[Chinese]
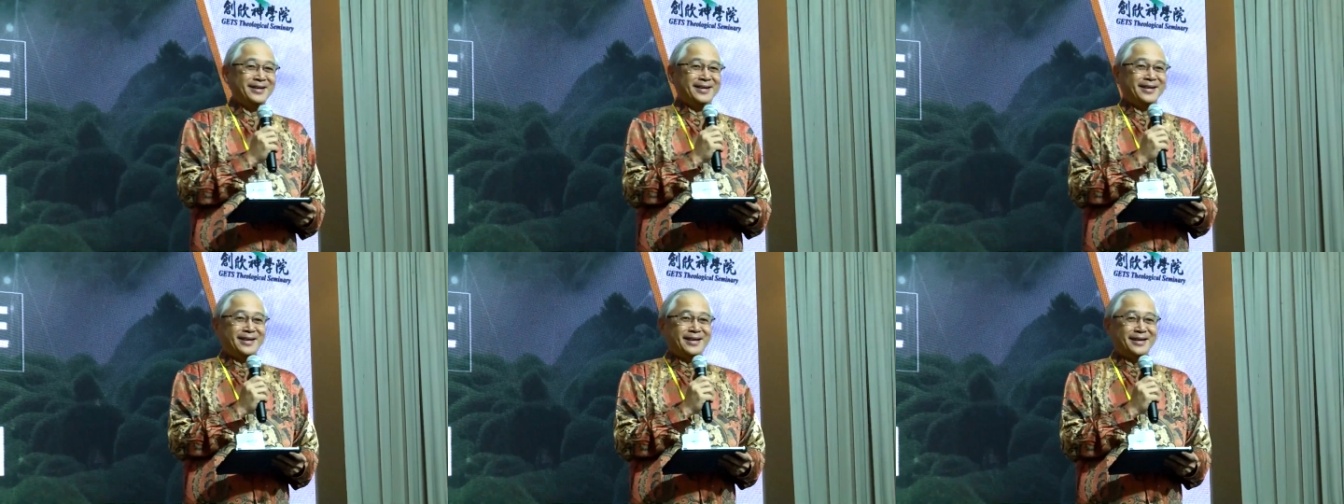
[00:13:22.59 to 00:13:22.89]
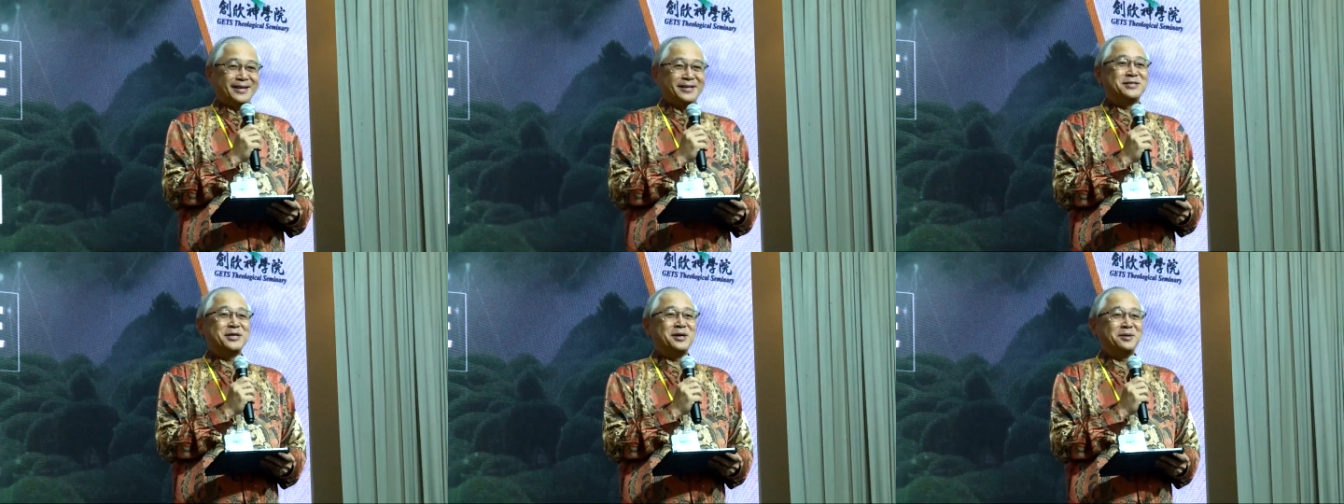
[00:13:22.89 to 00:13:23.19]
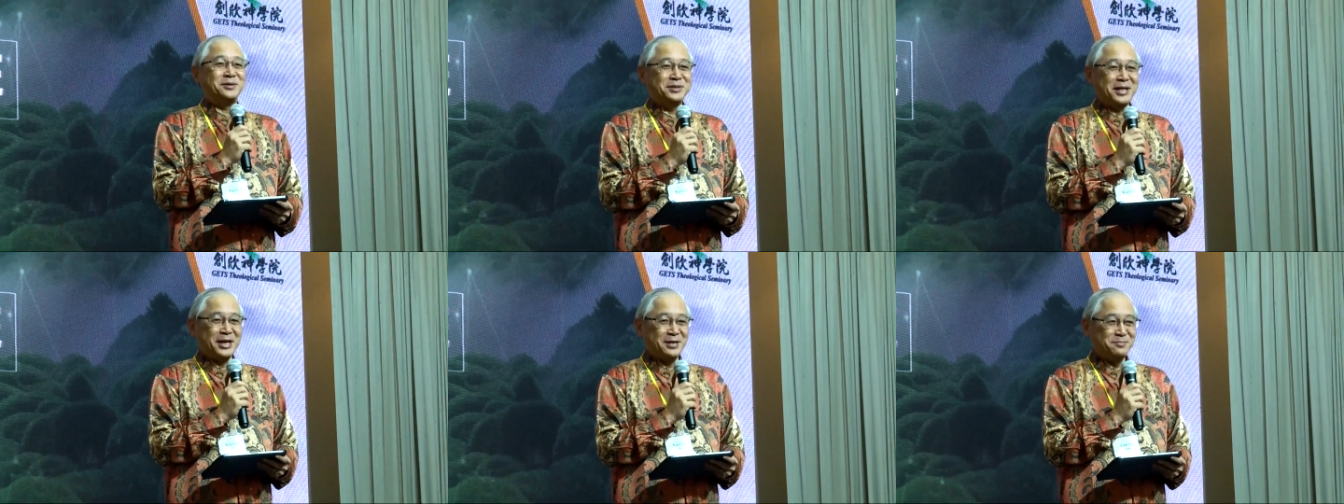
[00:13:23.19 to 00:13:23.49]
啊，招
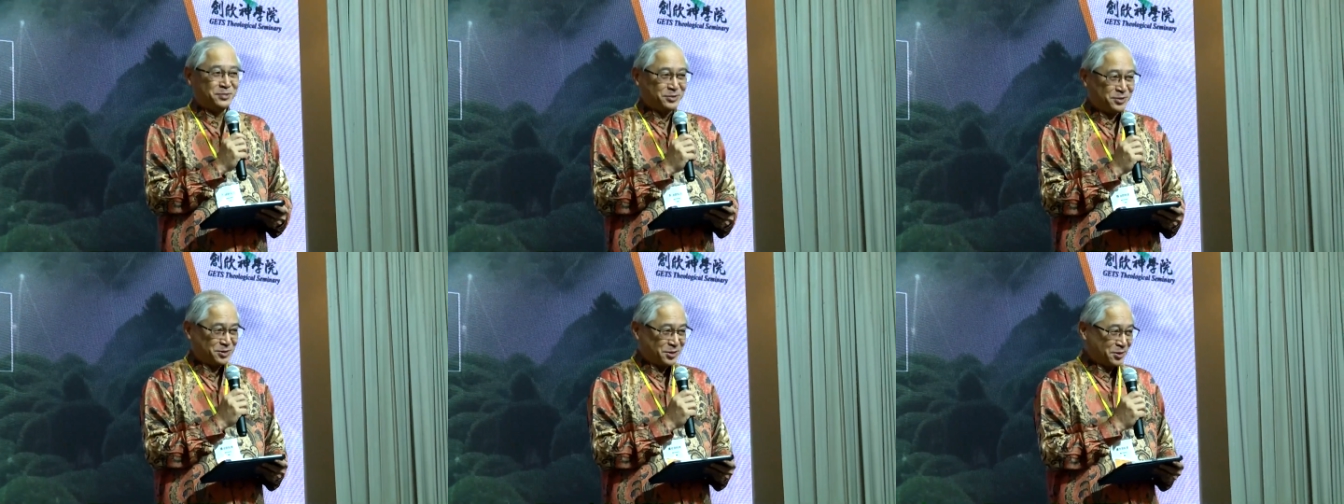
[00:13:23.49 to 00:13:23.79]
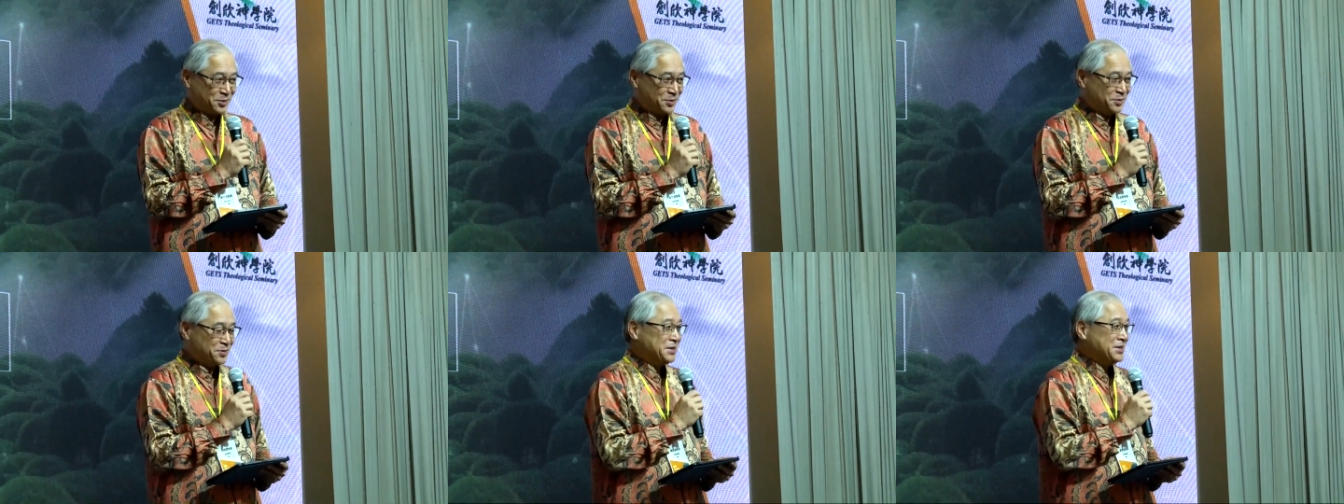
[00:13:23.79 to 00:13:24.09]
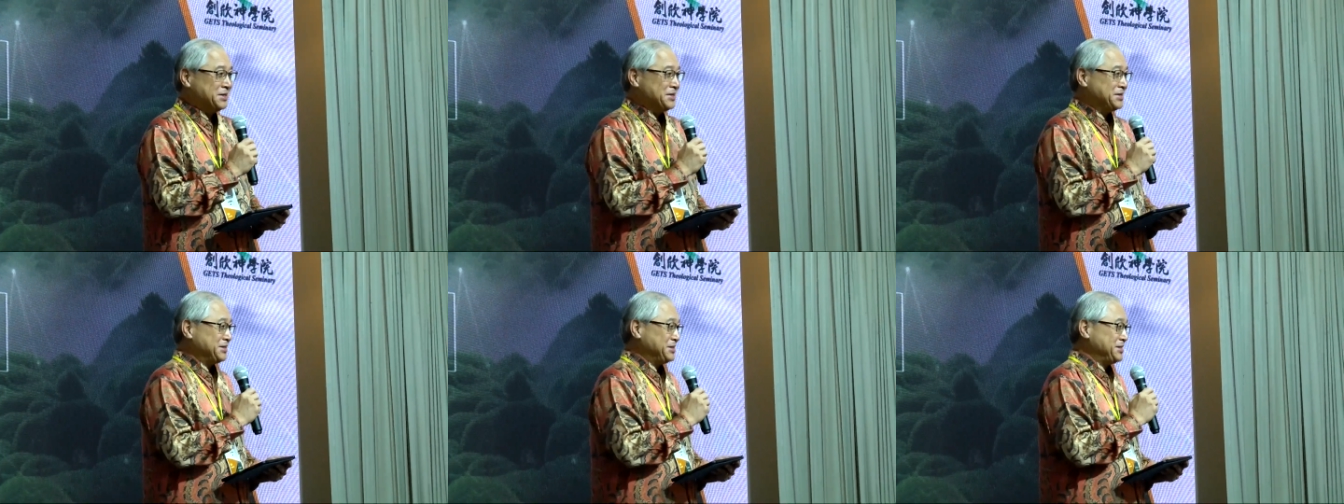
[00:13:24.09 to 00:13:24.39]
待不周，
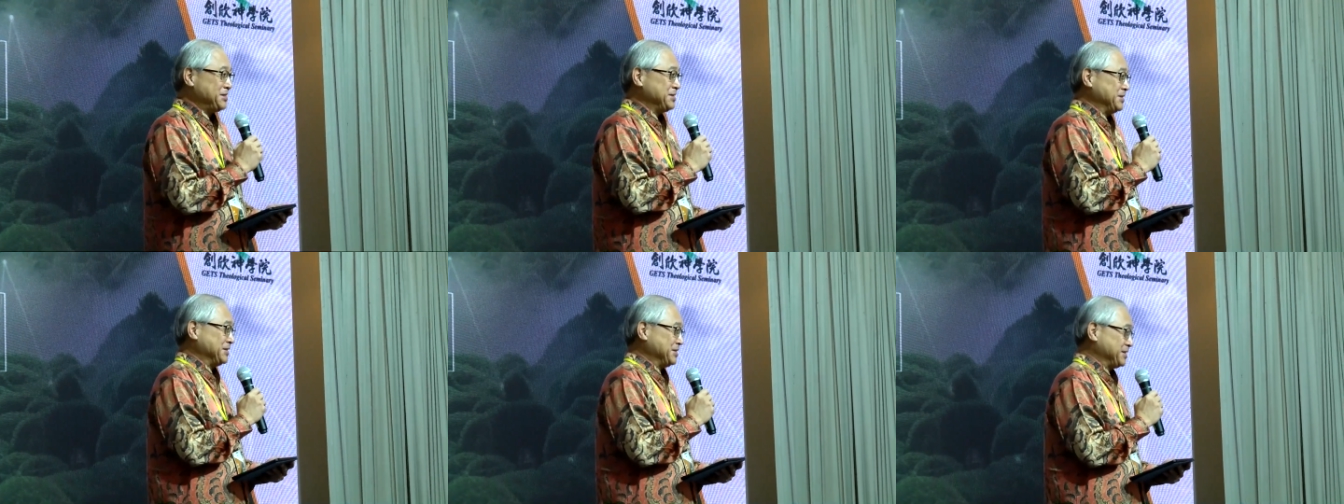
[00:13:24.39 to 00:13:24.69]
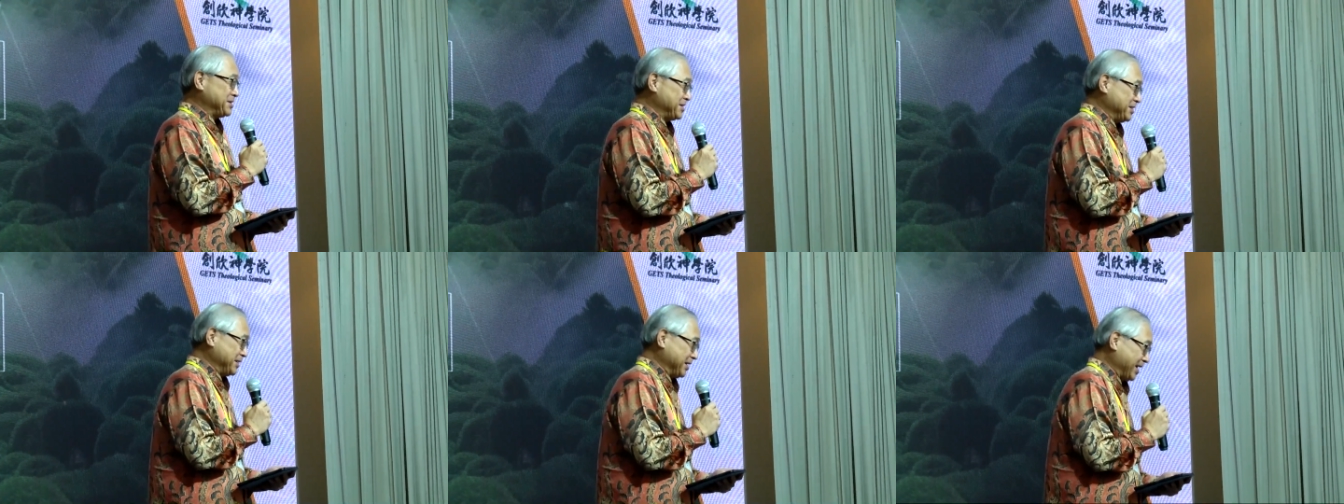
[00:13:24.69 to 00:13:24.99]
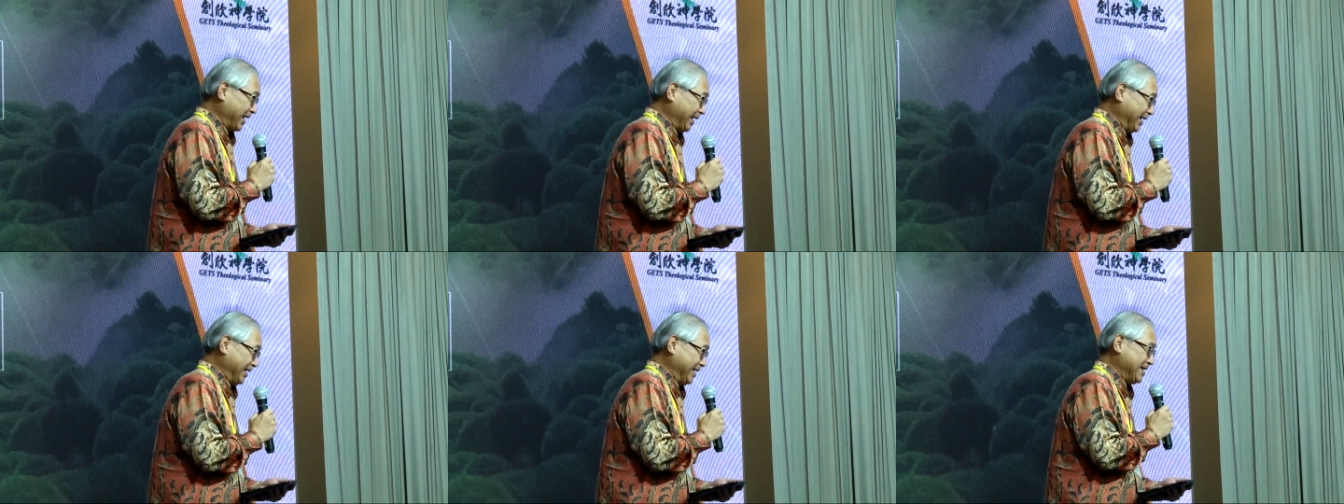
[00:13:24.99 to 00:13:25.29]
敬请
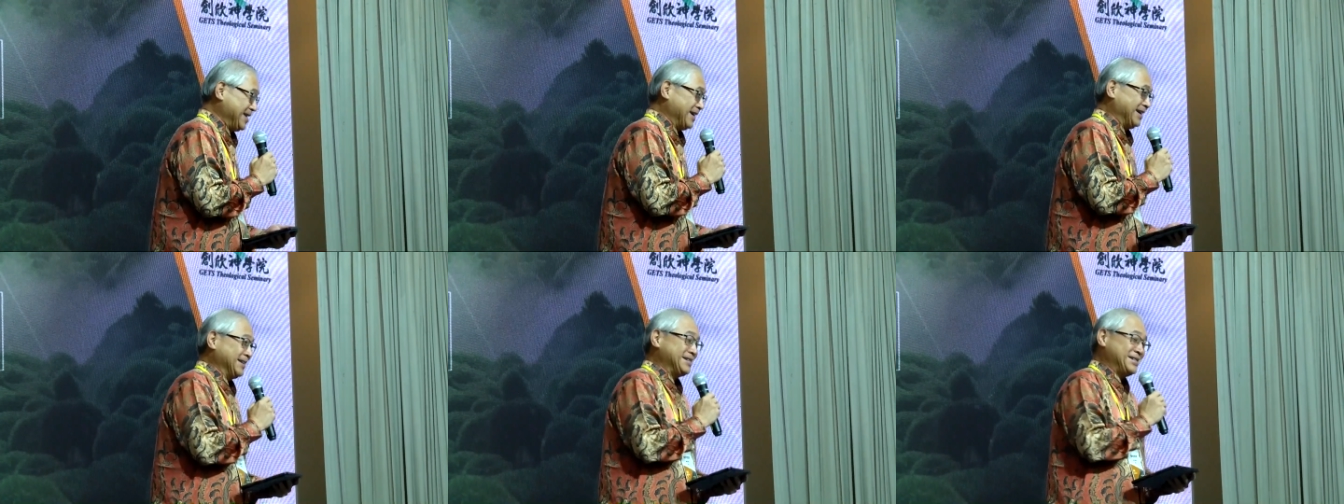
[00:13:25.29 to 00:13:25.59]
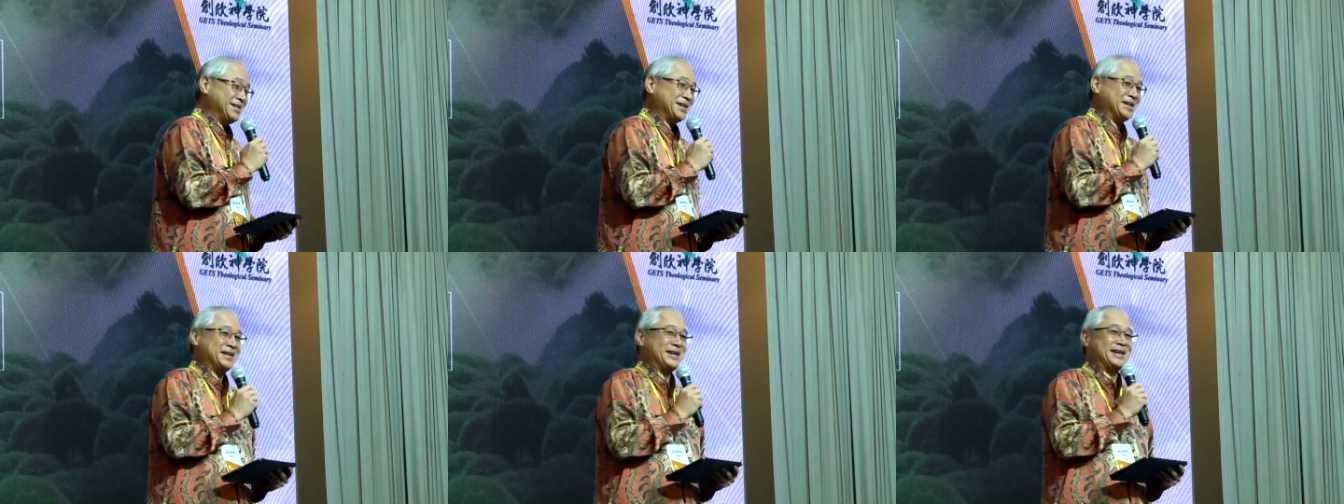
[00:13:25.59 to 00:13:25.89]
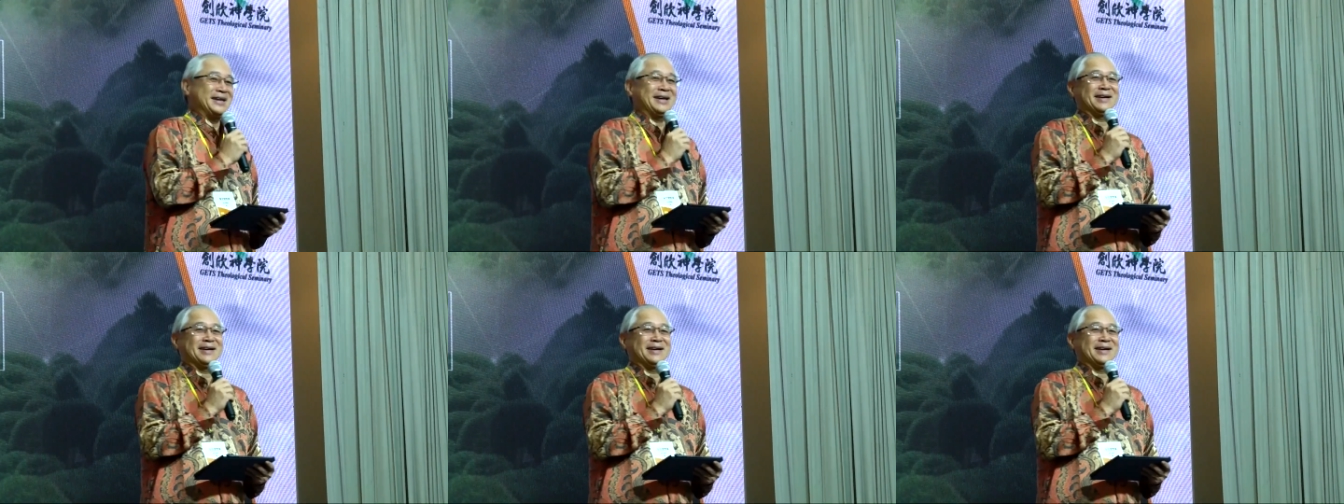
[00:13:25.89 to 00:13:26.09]
海量见谅。